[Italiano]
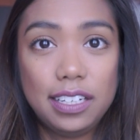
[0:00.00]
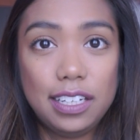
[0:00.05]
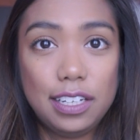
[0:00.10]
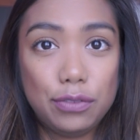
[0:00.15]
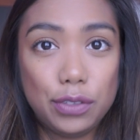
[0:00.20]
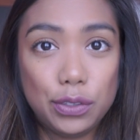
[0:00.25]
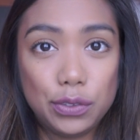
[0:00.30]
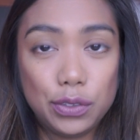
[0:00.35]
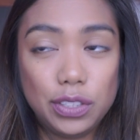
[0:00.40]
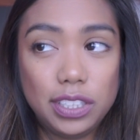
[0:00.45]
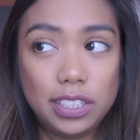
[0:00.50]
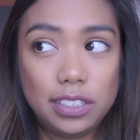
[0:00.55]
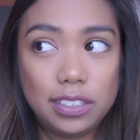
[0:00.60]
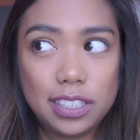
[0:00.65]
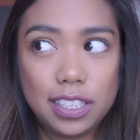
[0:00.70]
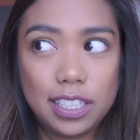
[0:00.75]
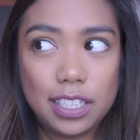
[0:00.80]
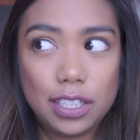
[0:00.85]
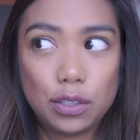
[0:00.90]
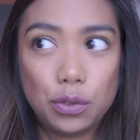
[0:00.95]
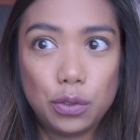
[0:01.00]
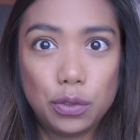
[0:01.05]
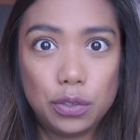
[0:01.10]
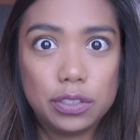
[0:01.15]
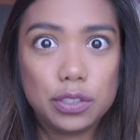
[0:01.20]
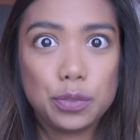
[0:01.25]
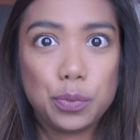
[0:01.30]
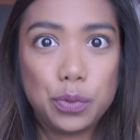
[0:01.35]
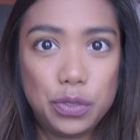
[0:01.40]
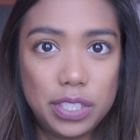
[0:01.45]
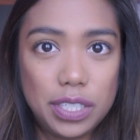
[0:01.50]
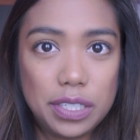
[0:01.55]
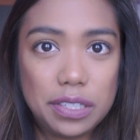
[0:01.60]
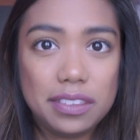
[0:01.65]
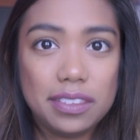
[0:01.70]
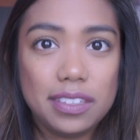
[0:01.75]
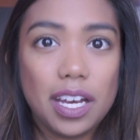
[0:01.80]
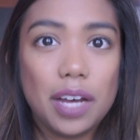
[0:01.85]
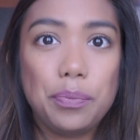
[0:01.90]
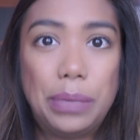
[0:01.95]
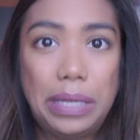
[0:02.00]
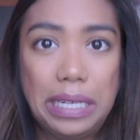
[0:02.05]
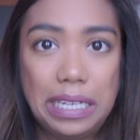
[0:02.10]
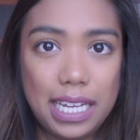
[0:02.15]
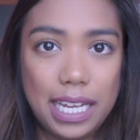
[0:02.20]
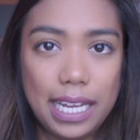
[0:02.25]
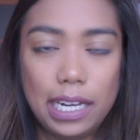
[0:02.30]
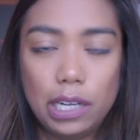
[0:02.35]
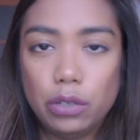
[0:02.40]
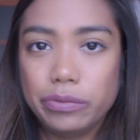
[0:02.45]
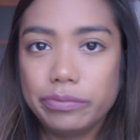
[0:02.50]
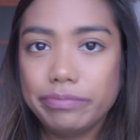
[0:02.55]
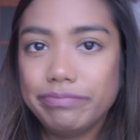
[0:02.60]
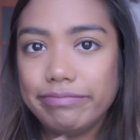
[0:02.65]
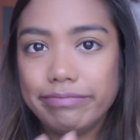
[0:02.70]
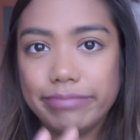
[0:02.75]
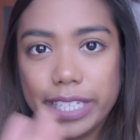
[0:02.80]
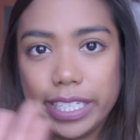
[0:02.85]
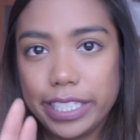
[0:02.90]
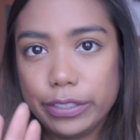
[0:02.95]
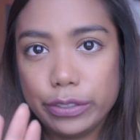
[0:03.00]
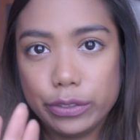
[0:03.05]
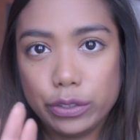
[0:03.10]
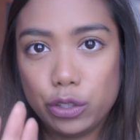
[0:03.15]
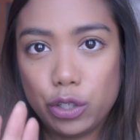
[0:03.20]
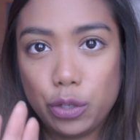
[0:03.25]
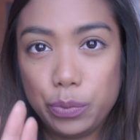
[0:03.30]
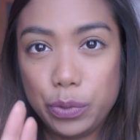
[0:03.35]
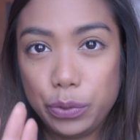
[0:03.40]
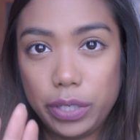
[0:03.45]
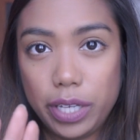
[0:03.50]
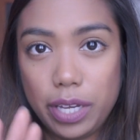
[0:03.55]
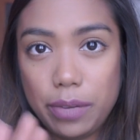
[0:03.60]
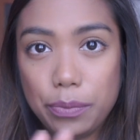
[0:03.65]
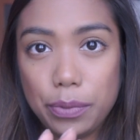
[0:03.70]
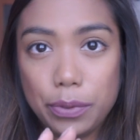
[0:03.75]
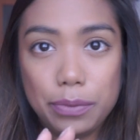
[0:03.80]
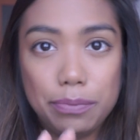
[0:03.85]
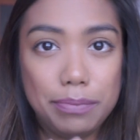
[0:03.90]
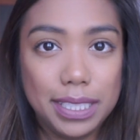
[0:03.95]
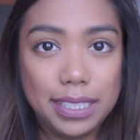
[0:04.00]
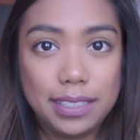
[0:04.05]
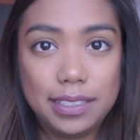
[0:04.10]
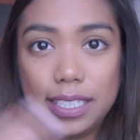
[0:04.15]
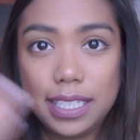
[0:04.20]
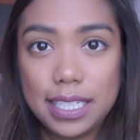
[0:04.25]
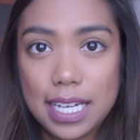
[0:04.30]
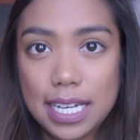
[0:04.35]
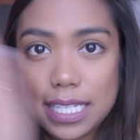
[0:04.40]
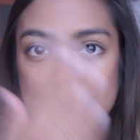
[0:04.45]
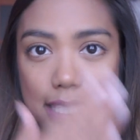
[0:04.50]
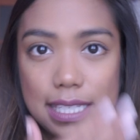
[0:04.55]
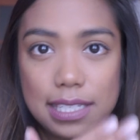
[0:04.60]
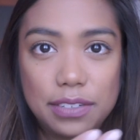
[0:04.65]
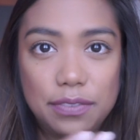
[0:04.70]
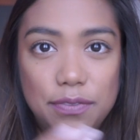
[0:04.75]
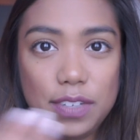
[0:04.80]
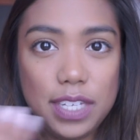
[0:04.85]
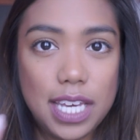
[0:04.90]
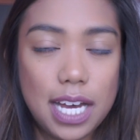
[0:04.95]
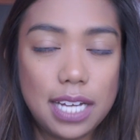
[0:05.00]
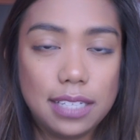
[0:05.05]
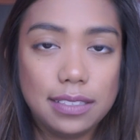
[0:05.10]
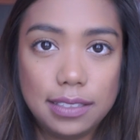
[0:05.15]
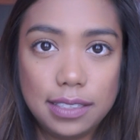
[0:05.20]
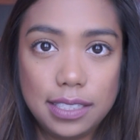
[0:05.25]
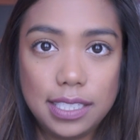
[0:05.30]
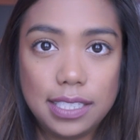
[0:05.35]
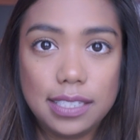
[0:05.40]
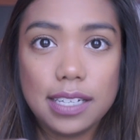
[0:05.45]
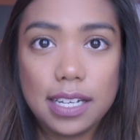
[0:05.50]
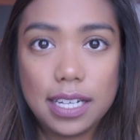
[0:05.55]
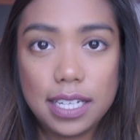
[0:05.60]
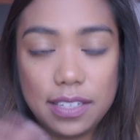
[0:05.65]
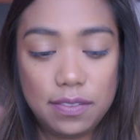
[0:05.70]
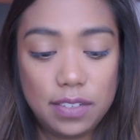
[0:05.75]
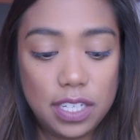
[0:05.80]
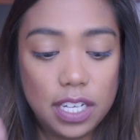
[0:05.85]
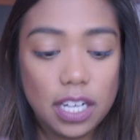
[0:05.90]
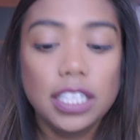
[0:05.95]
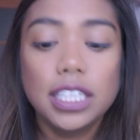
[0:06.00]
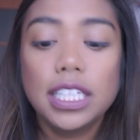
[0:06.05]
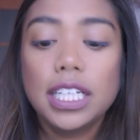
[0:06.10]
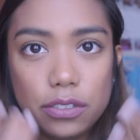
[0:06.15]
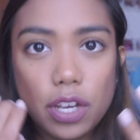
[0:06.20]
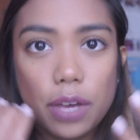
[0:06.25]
il fondotinta con spugnetta, pennello, adesso non ho più tempo, mattina, via, dita e via.